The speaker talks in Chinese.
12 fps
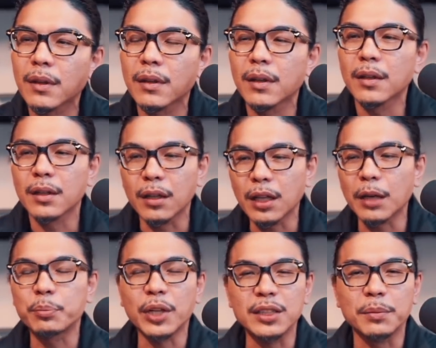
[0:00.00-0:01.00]
然后他也不知
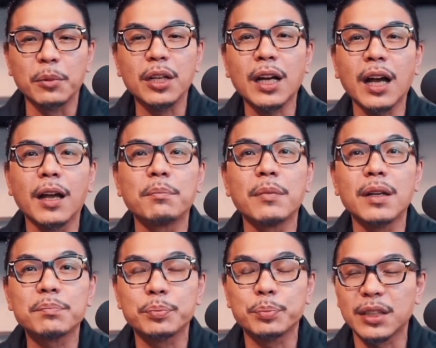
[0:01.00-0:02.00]
道怎么看，
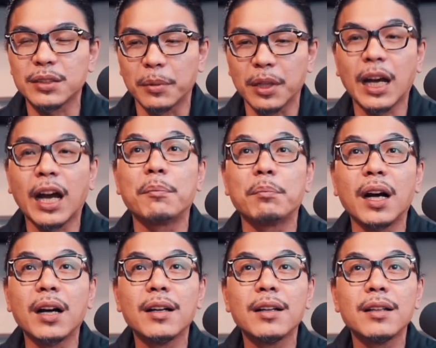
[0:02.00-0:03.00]
不知道怎么看嘛。
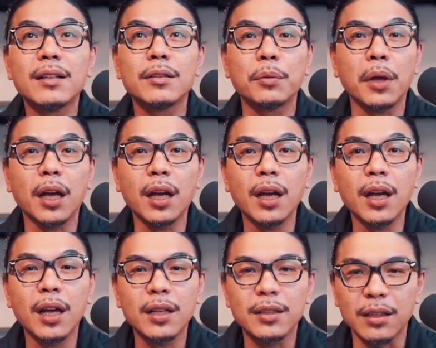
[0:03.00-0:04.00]
对不对？
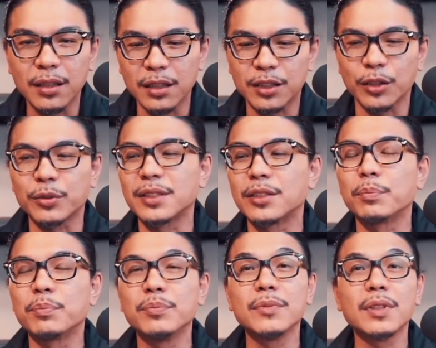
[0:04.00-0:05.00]
然后那个修士就
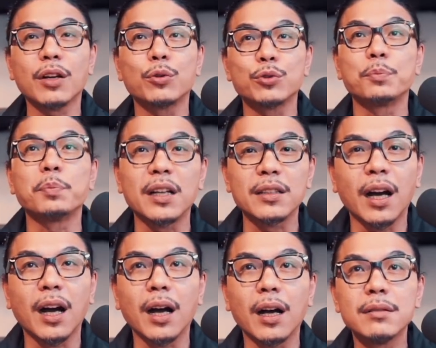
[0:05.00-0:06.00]
要过去帮
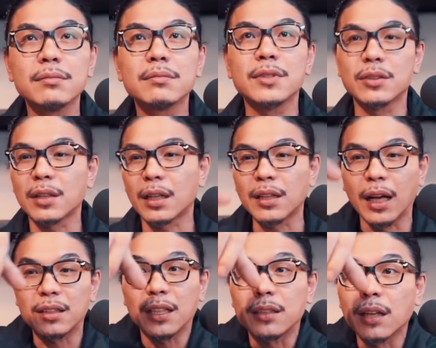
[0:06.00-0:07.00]
他，因为他拿
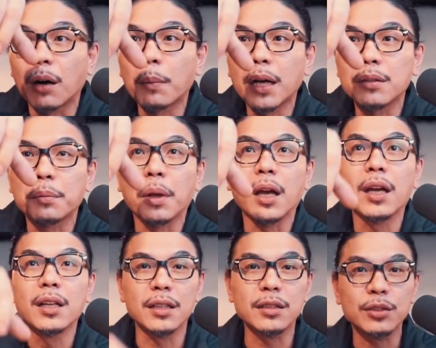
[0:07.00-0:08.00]
颠倒嘛，对不对？
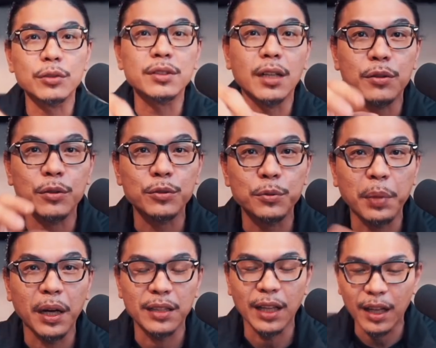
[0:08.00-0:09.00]
那修士要过去
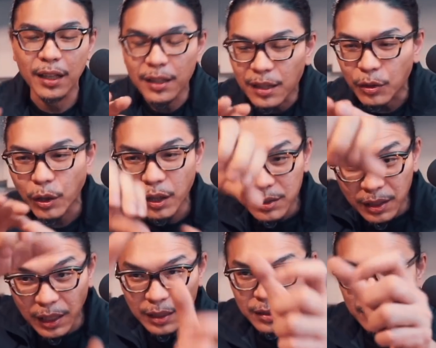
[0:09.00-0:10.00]
帮他，说啊，应
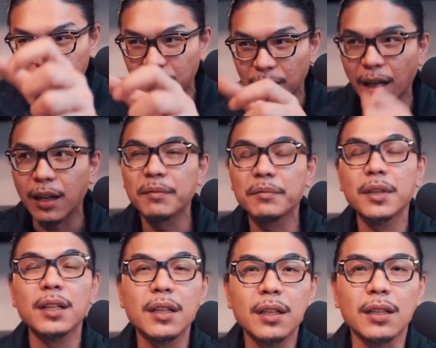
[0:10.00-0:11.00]
该是这样。
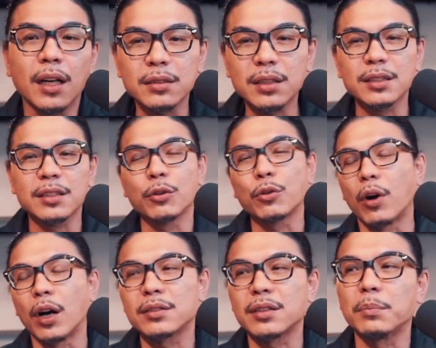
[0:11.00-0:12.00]
然后这时候国
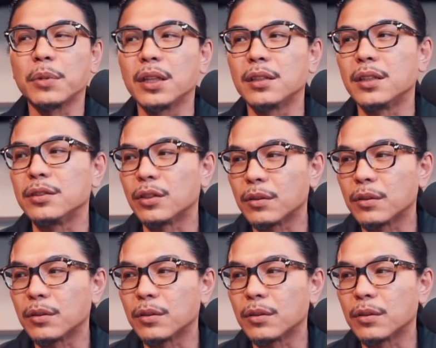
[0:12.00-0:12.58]
王身边的人就